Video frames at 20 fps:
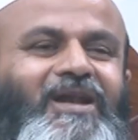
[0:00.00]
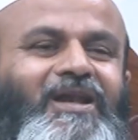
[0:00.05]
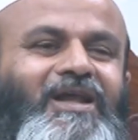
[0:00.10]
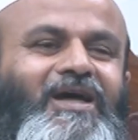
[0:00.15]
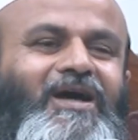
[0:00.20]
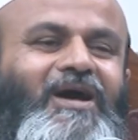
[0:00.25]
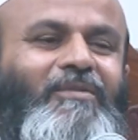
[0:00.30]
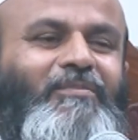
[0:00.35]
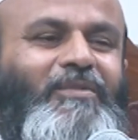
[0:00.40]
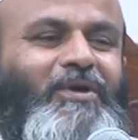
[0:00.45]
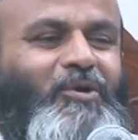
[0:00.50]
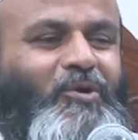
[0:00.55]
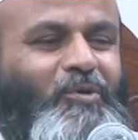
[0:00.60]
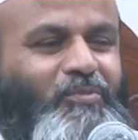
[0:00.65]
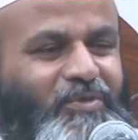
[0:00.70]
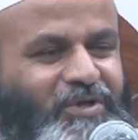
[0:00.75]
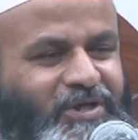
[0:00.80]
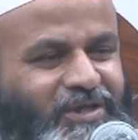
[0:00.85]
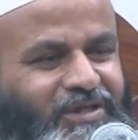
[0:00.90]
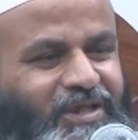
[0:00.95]
हमें
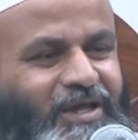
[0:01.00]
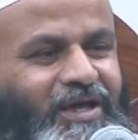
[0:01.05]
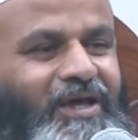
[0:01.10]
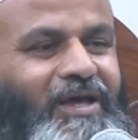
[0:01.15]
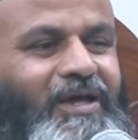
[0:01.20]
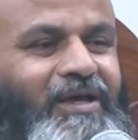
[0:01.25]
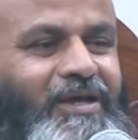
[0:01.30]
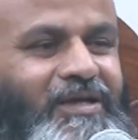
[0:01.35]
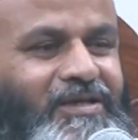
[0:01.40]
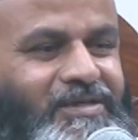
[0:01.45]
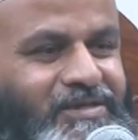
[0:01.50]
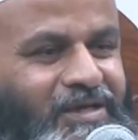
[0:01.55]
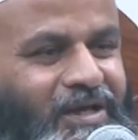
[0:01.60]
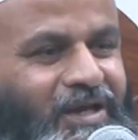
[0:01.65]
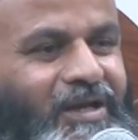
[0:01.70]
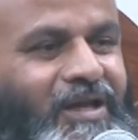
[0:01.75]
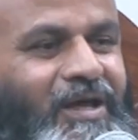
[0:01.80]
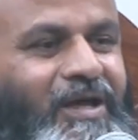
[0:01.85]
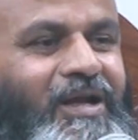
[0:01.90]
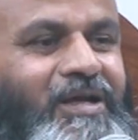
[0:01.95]
उम्मीद है कि
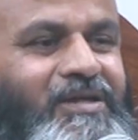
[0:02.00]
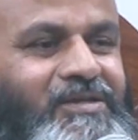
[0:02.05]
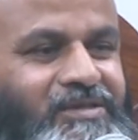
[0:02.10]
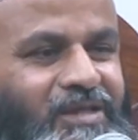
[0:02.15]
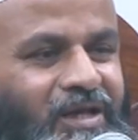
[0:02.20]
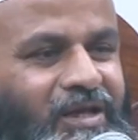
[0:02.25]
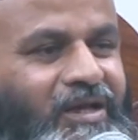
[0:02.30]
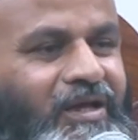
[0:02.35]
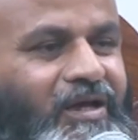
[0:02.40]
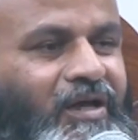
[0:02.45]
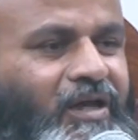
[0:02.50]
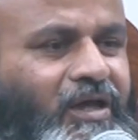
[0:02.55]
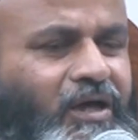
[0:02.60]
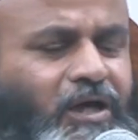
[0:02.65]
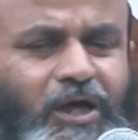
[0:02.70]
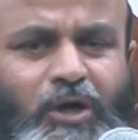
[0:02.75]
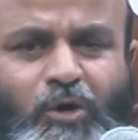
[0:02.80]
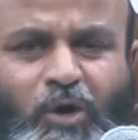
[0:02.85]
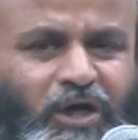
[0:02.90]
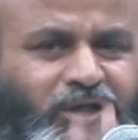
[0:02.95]
इन रास्ता
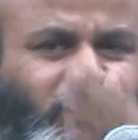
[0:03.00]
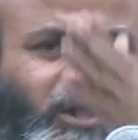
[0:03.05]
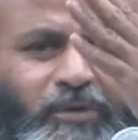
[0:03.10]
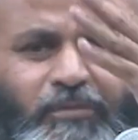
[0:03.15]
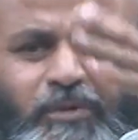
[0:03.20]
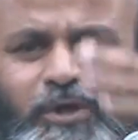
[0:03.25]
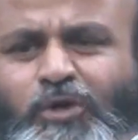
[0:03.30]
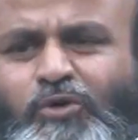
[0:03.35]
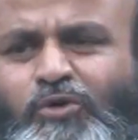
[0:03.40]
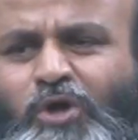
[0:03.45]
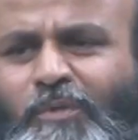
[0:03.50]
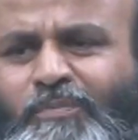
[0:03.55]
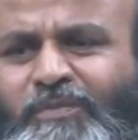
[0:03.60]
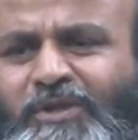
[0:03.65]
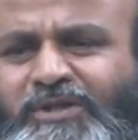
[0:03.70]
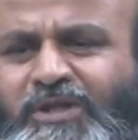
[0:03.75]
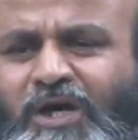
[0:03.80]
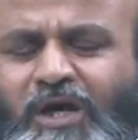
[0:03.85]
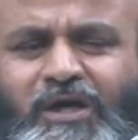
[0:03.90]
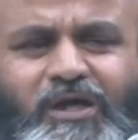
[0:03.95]
निकलेगा ग्वादर में क्यों
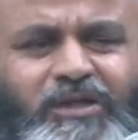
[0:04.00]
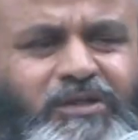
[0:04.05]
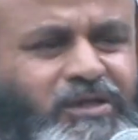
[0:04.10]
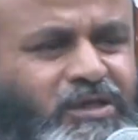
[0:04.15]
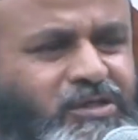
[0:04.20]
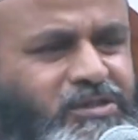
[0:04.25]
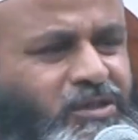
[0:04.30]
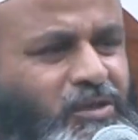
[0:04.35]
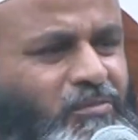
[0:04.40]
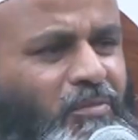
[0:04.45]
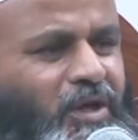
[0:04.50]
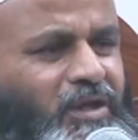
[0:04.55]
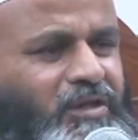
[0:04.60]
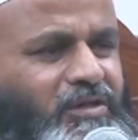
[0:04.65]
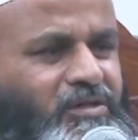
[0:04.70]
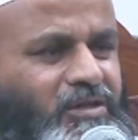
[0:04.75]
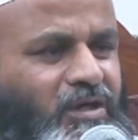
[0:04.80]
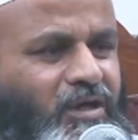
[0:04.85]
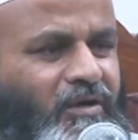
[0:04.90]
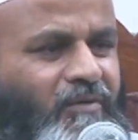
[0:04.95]
आपने ताकत का इस्तेमाल
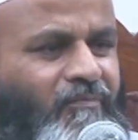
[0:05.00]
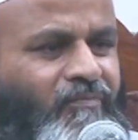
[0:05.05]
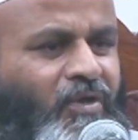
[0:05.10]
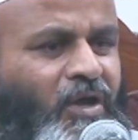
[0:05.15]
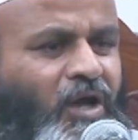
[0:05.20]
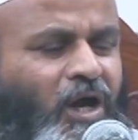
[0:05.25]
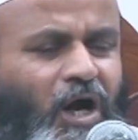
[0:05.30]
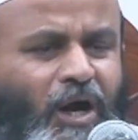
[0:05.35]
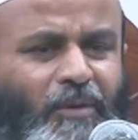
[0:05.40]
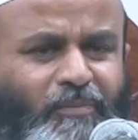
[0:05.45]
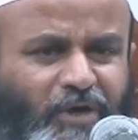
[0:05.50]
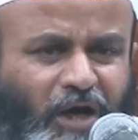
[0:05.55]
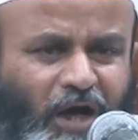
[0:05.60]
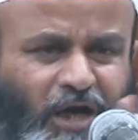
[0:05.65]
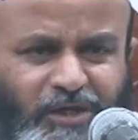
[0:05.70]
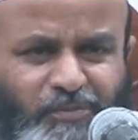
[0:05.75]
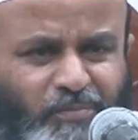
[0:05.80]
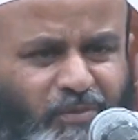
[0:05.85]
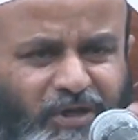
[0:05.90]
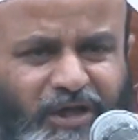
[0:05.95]
किया हम
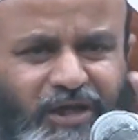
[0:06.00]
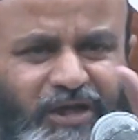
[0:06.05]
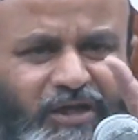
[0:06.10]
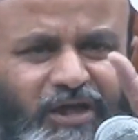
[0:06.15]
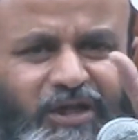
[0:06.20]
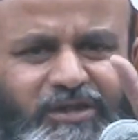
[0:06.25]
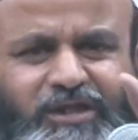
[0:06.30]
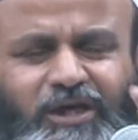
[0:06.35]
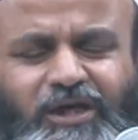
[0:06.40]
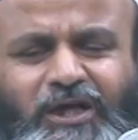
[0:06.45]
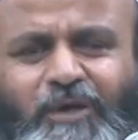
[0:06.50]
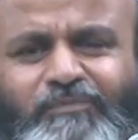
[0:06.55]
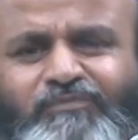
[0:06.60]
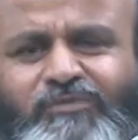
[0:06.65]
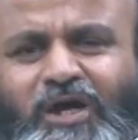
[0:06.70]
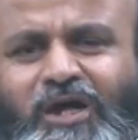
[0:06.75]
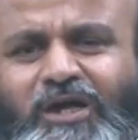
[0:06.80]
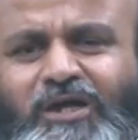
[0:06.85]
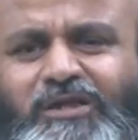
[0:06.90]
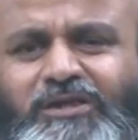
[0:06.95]
आज भी नहीं कहते कि आप
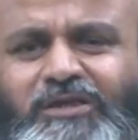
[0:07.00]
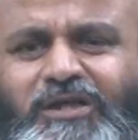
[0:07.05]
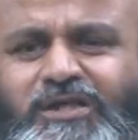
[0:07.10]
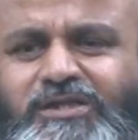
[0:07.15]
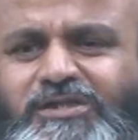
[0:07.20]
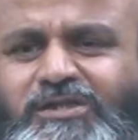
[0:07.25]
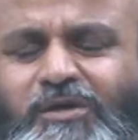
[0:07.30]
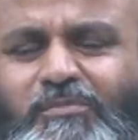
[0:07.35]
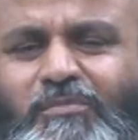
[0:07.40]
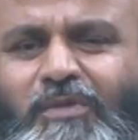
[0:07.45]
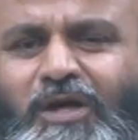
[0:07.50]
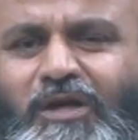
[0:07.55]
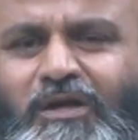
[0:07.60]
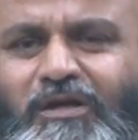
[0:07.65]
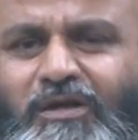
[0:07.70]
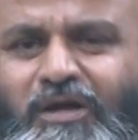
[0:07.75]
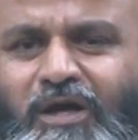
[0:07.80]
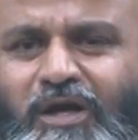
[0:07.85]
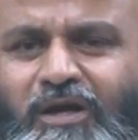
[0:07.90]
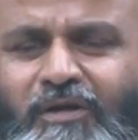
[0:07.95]
ताकत का इस्तेमाल
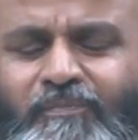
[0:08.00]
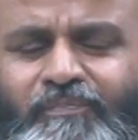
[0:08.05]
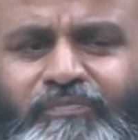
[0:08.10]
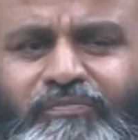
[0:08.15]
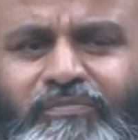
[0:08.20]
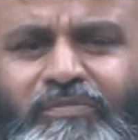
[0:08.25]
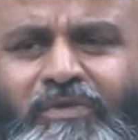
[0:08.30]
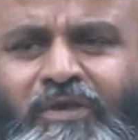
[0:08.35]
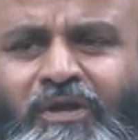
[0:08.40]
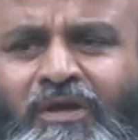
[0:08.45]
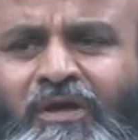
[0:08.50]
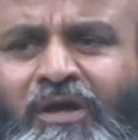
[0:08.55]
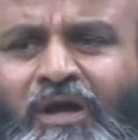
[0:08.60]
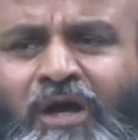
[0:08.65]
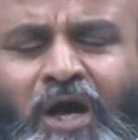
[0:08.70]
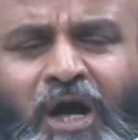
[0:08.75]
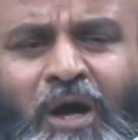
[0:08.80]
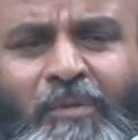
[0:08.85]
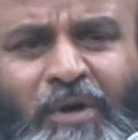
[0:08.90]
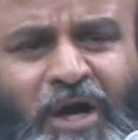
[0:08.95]
करें
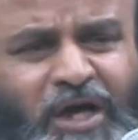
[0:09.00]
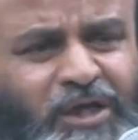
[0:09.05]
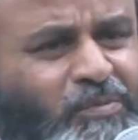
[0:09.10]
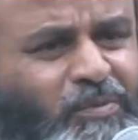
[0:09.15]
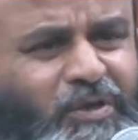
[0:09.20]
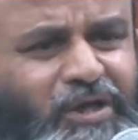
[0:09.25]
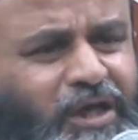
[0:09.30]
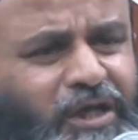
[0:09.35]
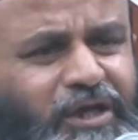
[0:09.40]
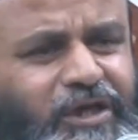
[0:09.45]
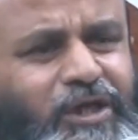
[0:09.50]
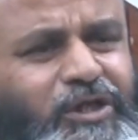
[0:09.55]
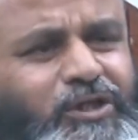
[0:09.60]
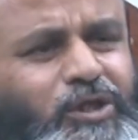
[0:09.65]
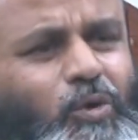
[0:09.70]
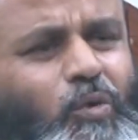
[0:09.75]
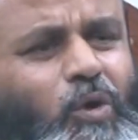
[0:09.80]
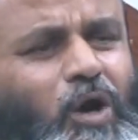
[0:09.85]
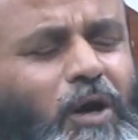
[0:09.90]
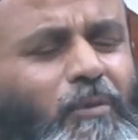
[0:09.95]
हम आज भी नहीं
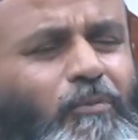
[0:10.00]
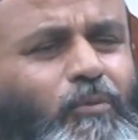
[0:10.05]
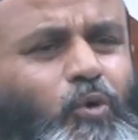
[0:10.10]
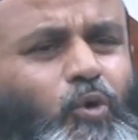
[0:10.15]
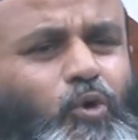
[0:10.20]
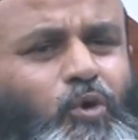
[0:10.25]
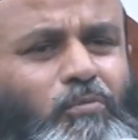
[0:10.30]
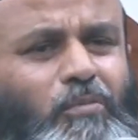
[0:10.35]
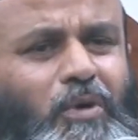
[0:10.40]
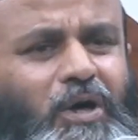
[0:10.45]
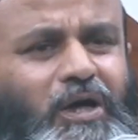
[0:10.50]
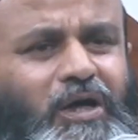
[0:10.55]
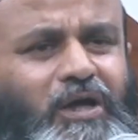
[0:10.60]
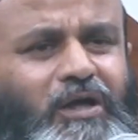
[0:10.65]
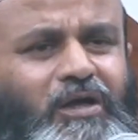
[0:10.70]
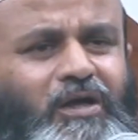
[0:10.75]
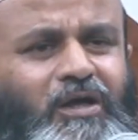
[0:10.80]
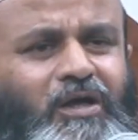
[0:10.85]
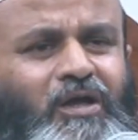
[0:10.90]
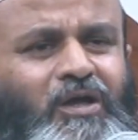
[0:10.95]
कहते वहाँ आप खून
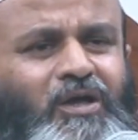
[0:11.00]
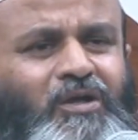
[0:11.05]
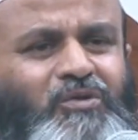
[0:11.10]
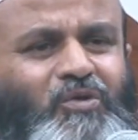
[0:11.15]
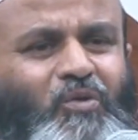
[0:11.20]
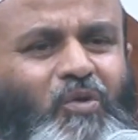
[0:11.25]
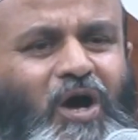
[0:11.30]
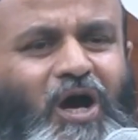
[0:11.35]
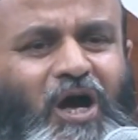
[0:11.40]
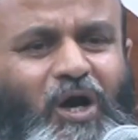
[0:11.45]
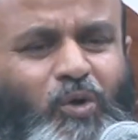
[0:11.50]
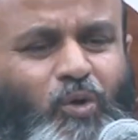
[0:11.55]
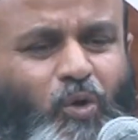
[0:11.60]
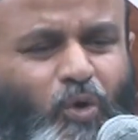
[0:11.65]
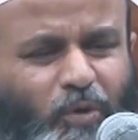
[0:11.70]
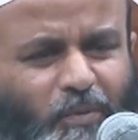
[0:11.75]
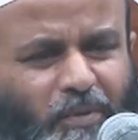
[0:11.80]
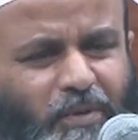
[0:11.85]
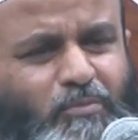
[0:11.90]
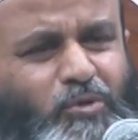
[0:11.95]
बहाएँ तो वहाँ
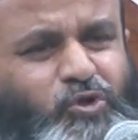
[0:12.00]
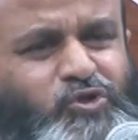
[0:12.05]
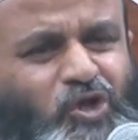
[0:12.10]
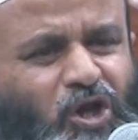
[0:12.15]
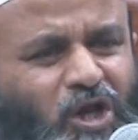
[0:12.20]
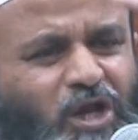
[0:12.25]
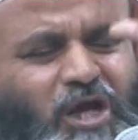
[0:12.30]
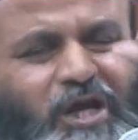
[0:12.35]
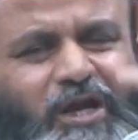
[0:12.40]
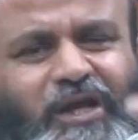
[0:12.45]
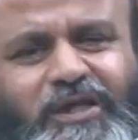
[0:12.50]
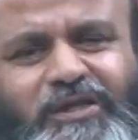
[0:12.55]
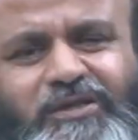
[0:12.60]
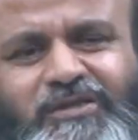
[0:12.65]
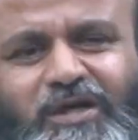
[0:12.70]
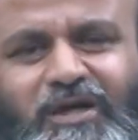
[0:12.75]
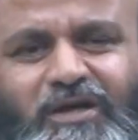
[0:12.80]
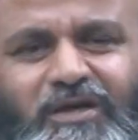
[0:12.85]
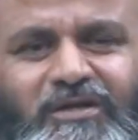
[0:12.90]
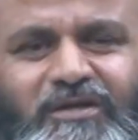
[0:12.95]
कोई भी मुसल्ला नहीं
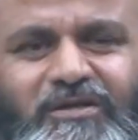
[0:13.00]
था